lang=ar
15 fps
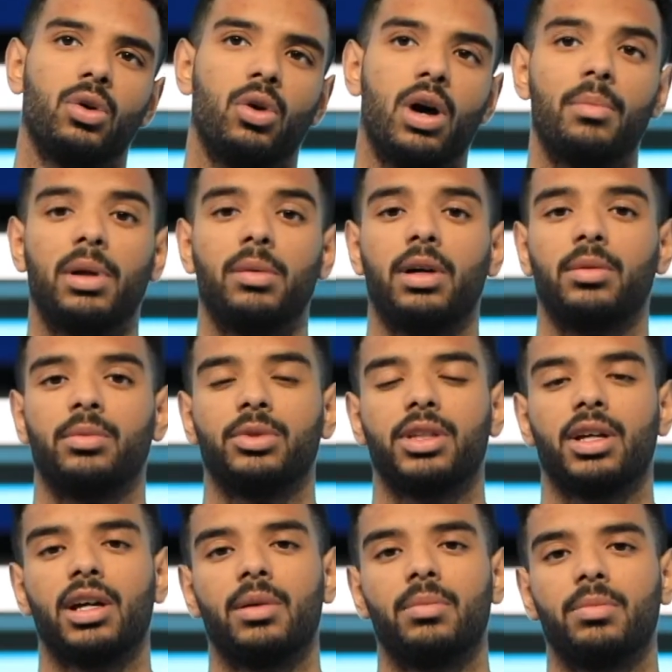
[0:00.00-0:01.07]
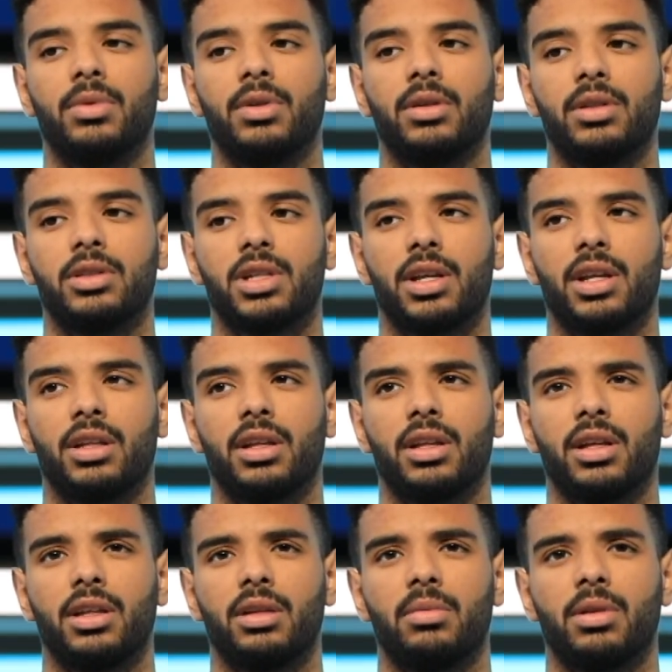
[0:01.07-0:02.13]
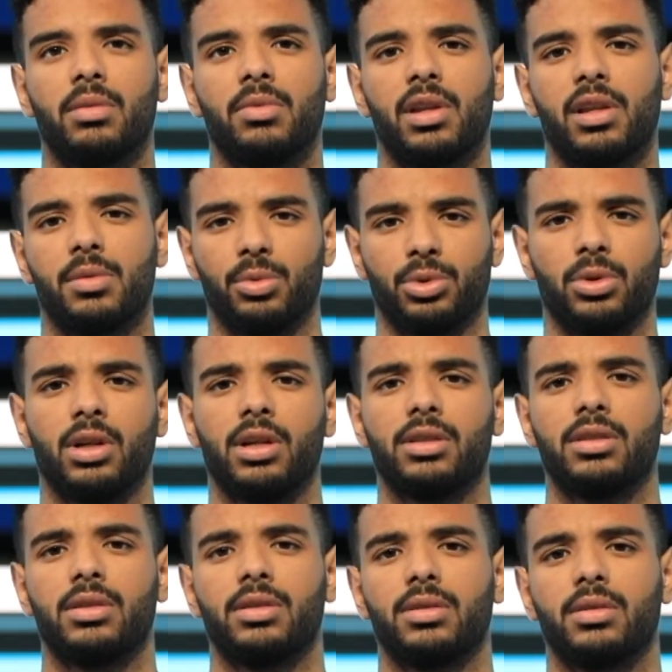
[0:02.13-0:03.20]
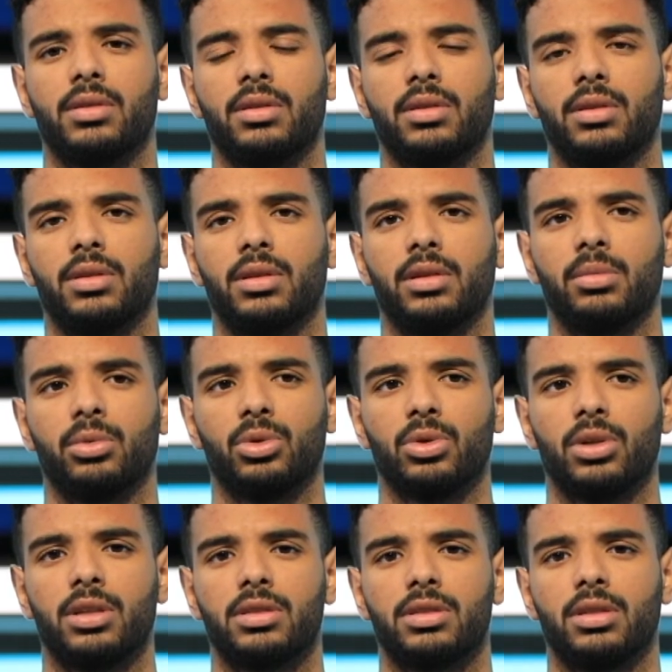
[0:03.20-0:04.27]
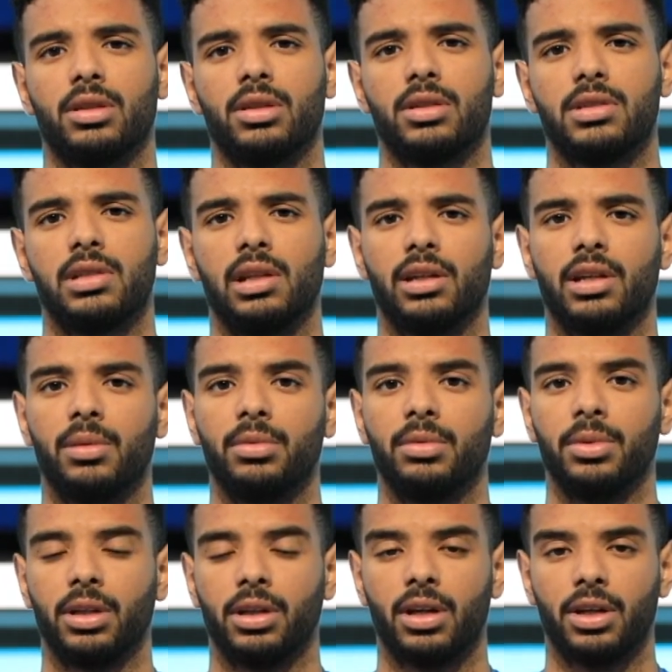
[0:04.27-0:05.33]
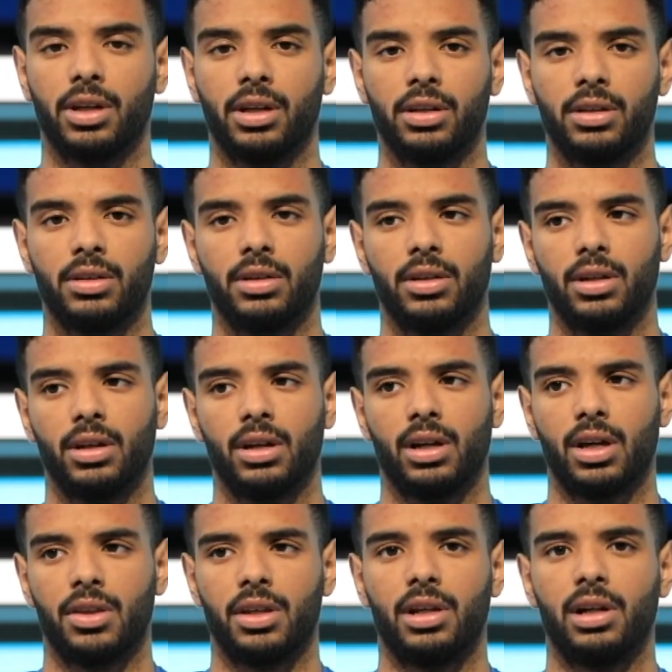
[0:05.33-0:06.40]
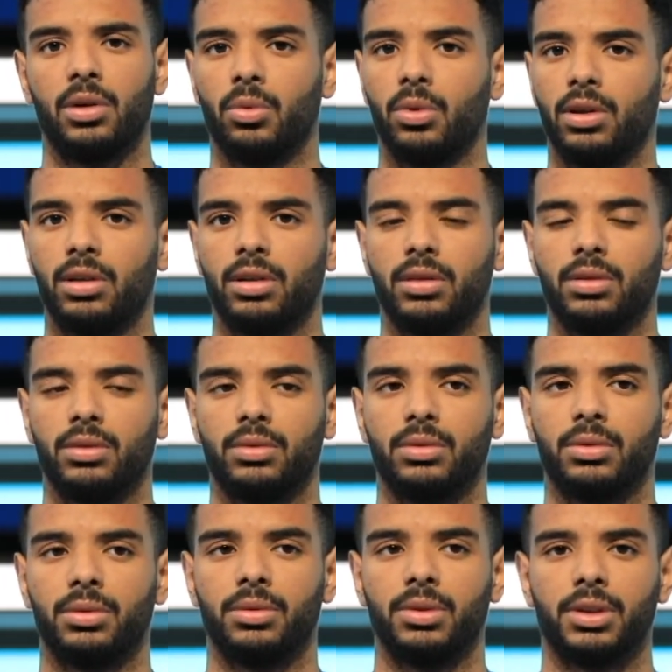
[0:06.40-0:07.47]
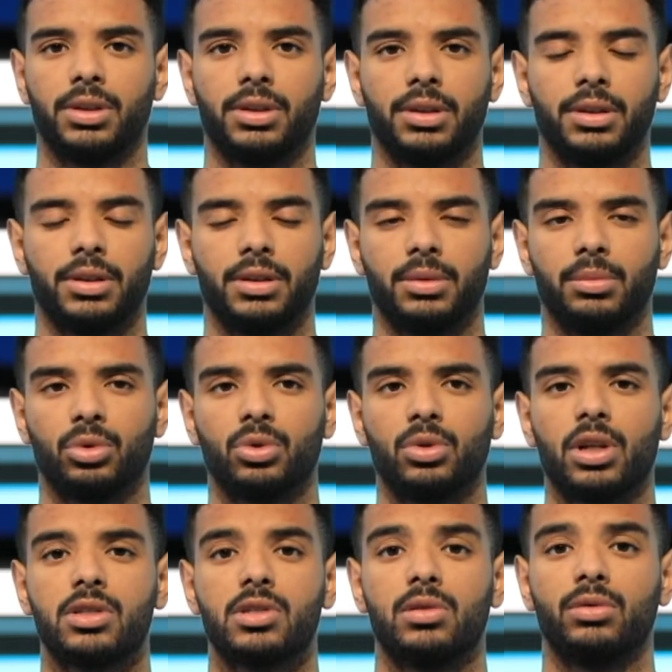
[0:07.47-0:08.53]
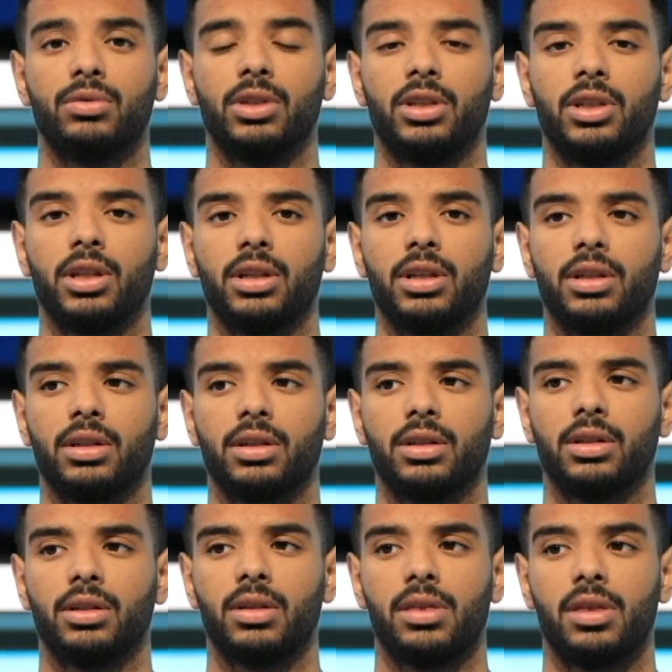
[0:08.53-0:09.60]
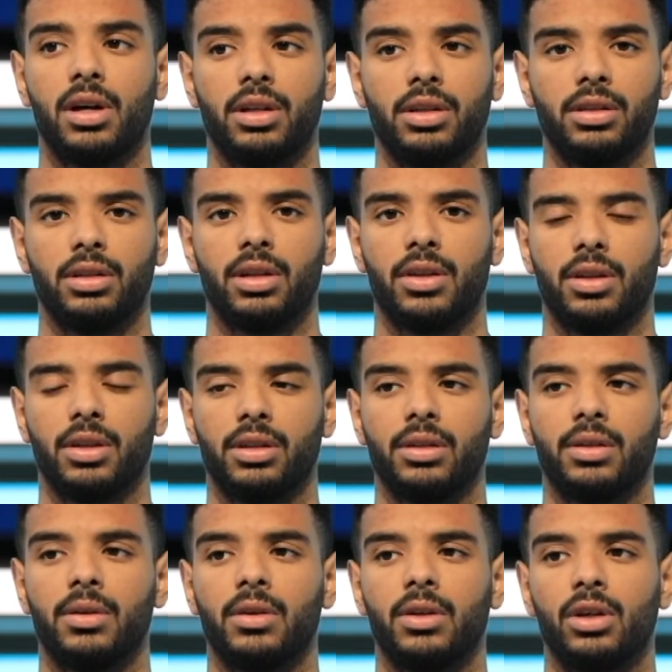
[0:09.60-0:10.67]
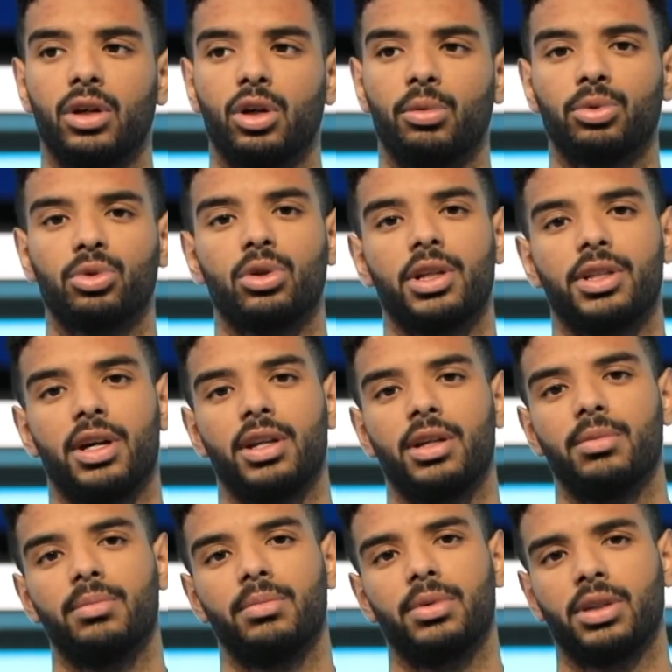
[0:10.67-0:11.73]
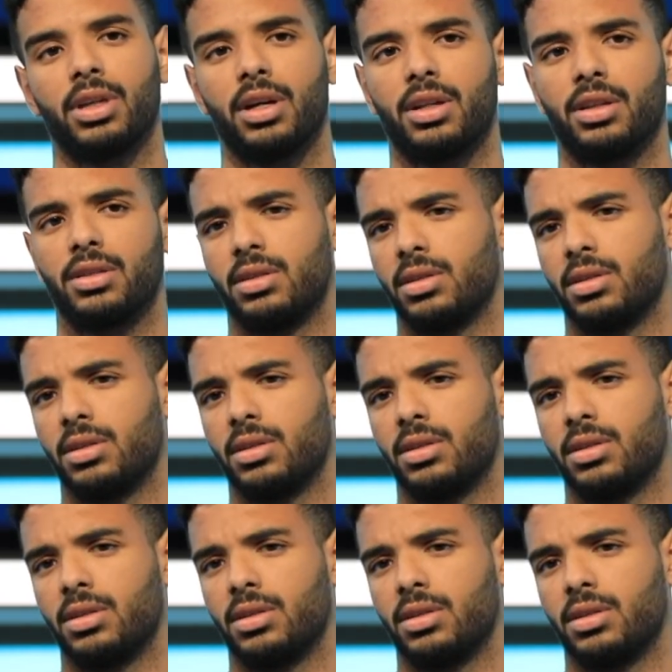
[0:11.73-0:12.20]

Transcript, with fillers: أما مع المنتخب آه، شاركنا تقريبا ثلاث بطولات آه بطولة ستيلي آه، كاب بهنغاريا خذينا الأول وبطولة سلوفينيا ثاني خذينا وبطولة عرب كانت